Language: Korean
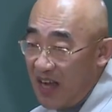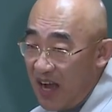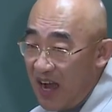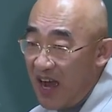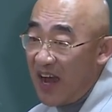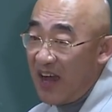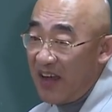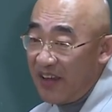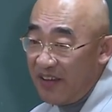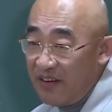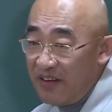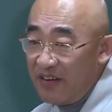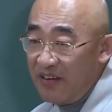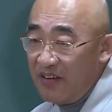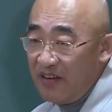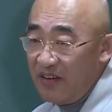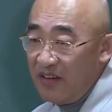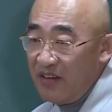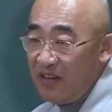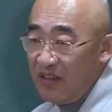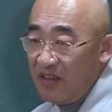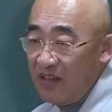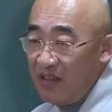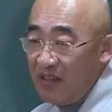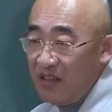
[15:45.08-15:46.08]
가요.
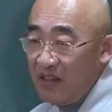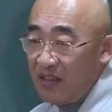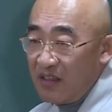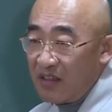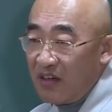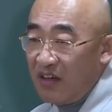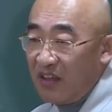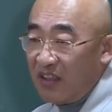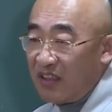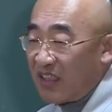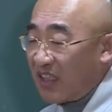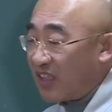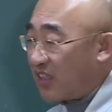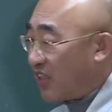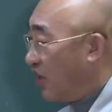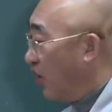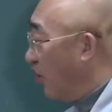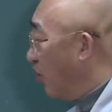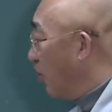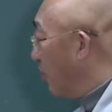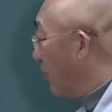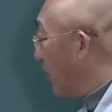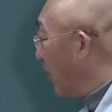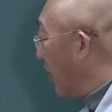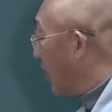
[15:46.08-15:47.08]
거기다
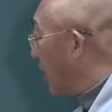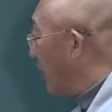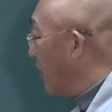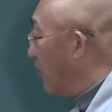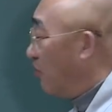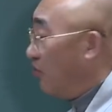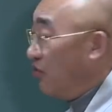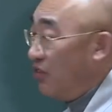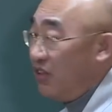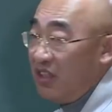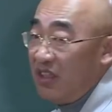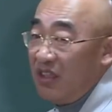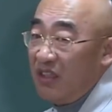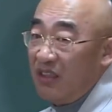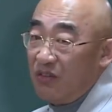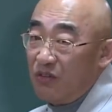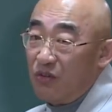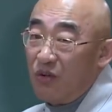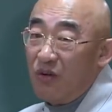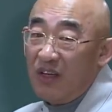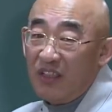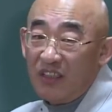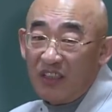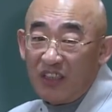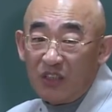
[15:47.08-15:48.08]
겨울의 기운이
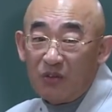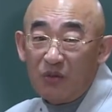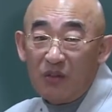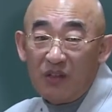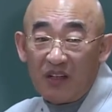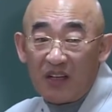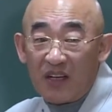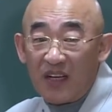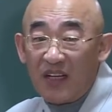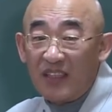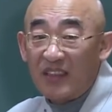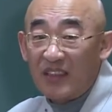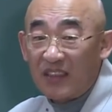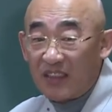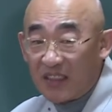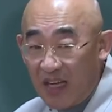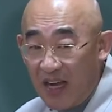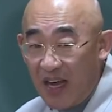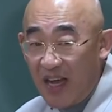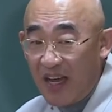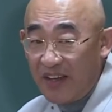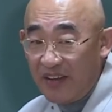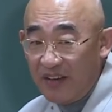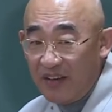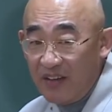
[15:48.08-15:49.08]
또한 10월까지
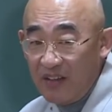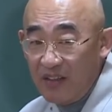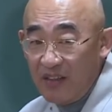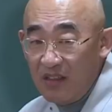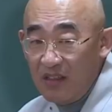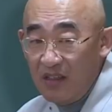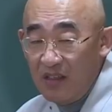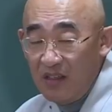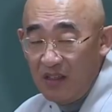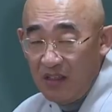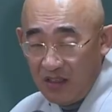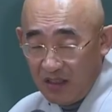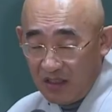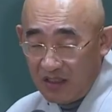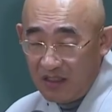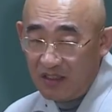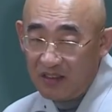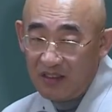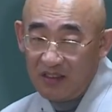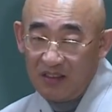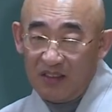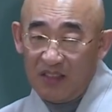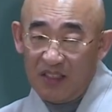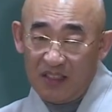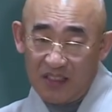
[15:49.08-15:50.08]
가요.
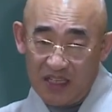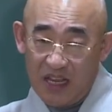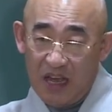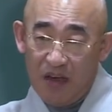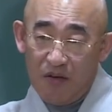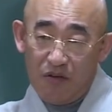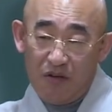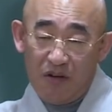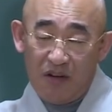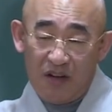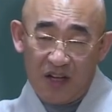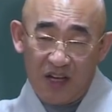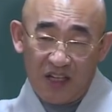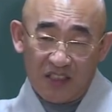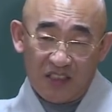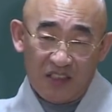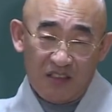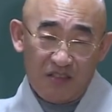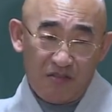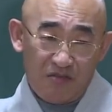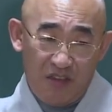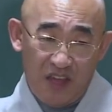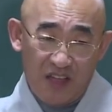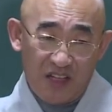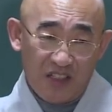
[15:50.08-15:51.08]
그런데
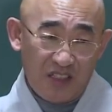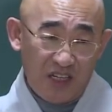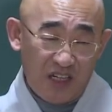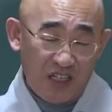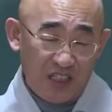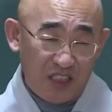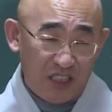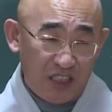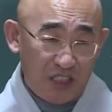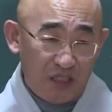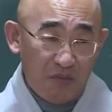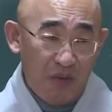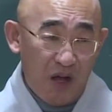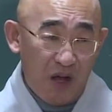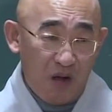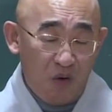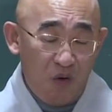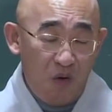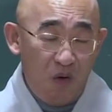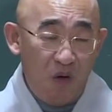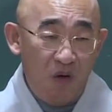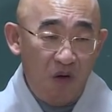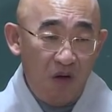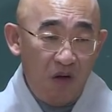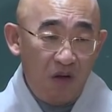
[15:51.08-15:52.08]
4월까지는 굉장히
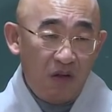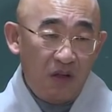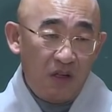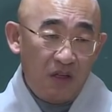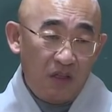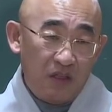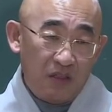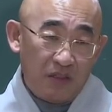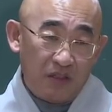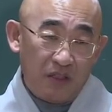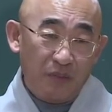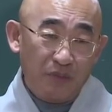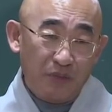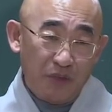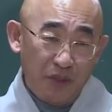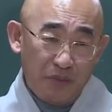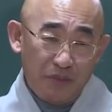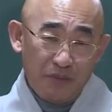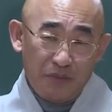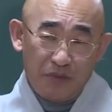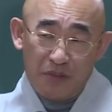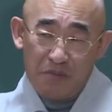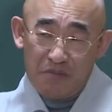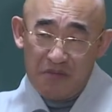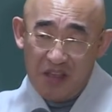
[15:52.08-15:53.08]
심하고
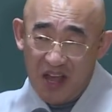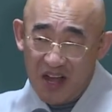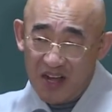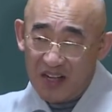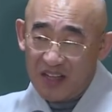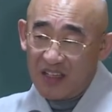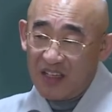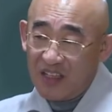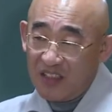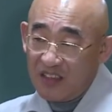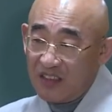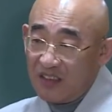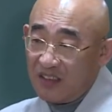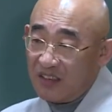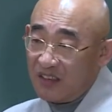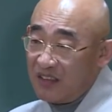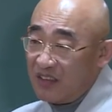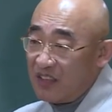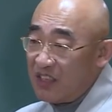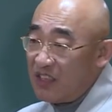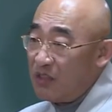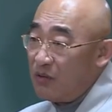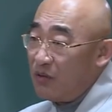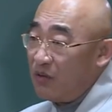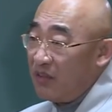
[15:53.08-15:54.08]
점점점 약해져서
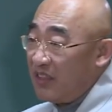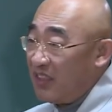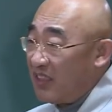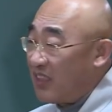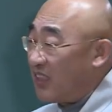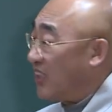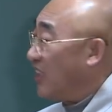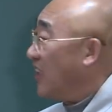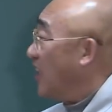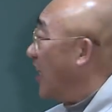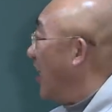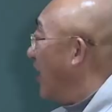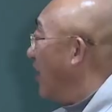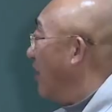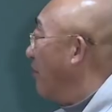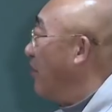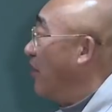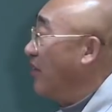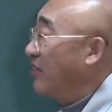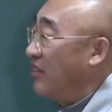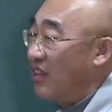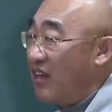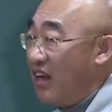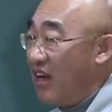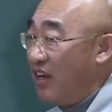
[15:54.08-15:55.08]
10월이 지나야
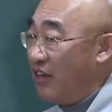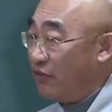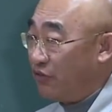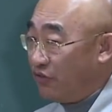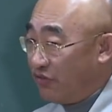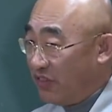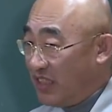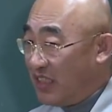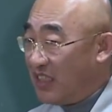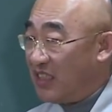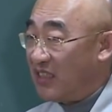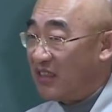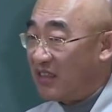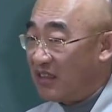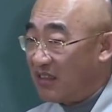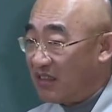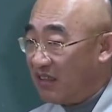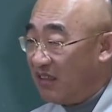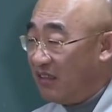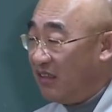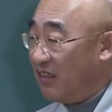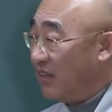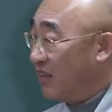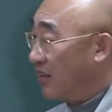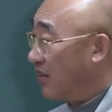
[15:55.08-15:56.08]
벗어날 수
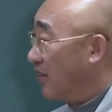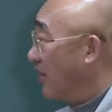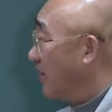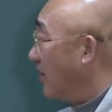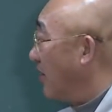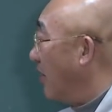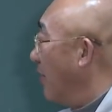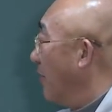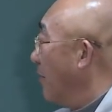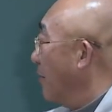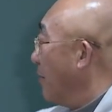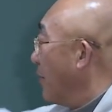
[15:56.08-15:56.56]
있어요. 그래서